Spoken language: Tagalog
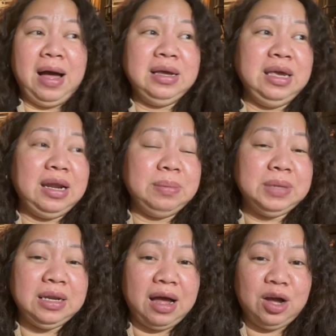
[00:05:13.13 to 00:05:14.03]
Ang hirap
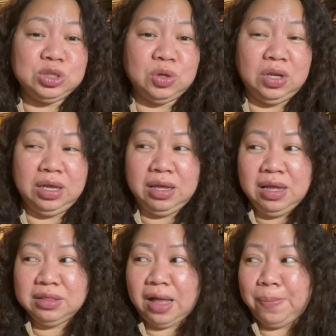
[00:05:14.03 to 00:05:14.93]
din actually.
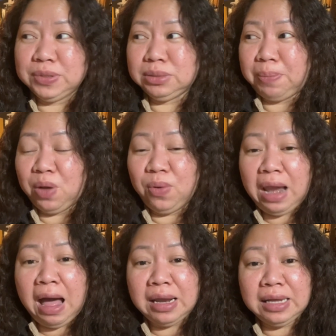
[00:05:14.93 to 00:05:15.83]
Tapos pag
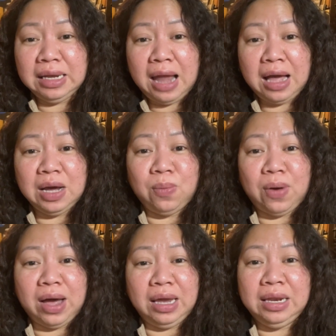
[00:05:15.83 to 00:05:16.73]
wala ka ng
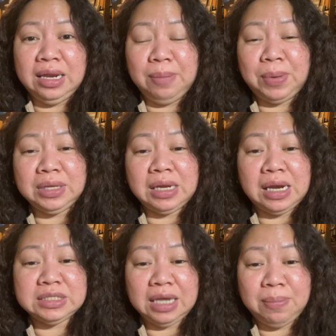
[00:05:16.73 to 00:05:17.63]
ginagawa, ililipat ka nila
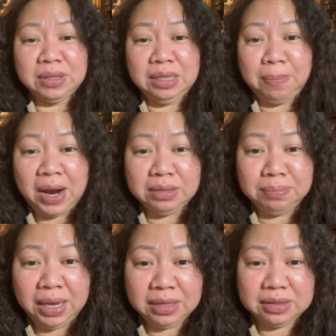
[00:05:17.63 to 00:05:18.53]
sa ibang
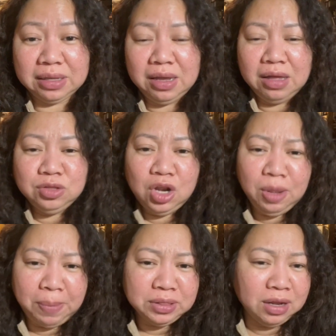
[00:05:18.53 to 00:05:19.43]
department.
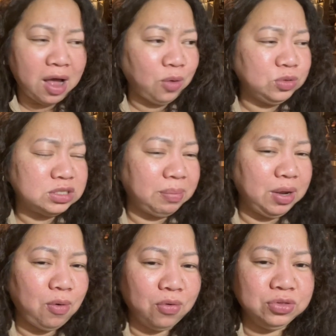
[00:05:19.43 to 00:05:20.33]
Nilipat nila ako doon sa may
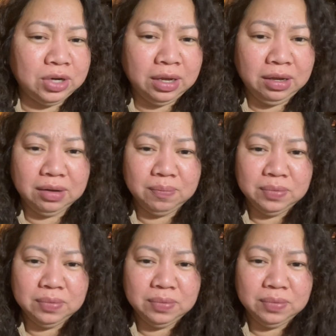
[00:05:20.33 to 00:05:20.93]
laundry.